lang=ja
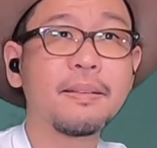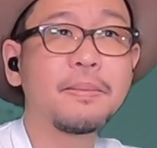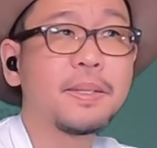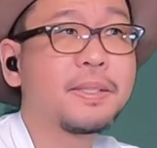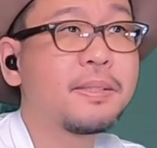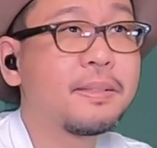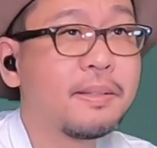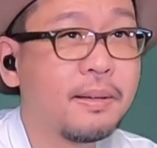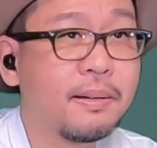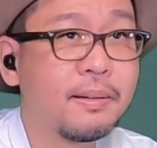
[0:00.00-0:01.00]
あ、来ま
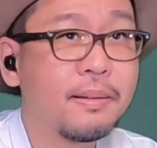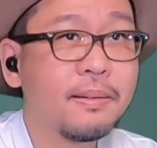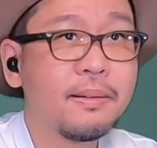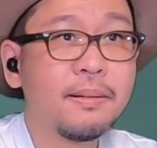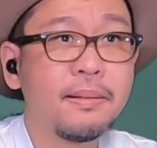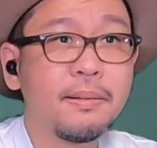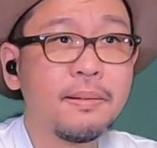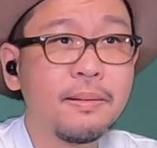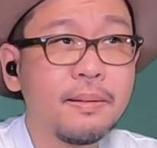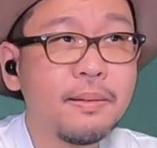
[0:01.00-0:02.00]
した。
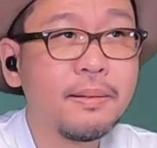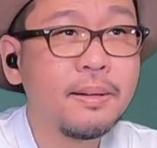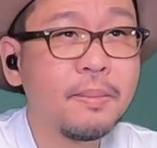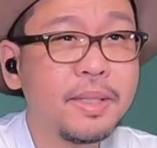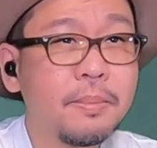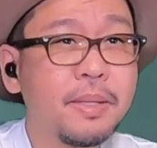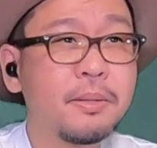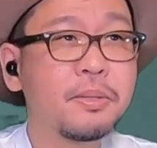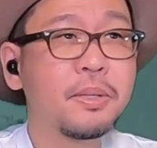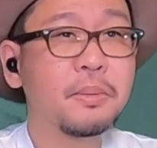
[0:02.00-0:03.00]
あ、また勉
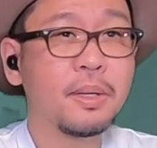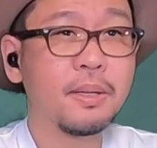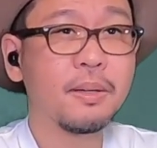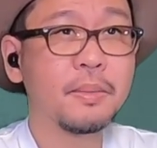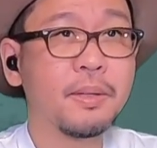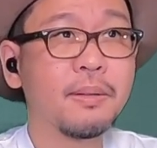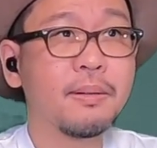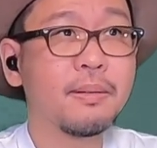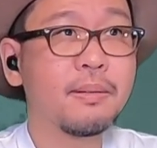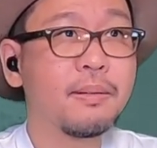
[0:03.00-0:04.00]
強してんのかな、みんな。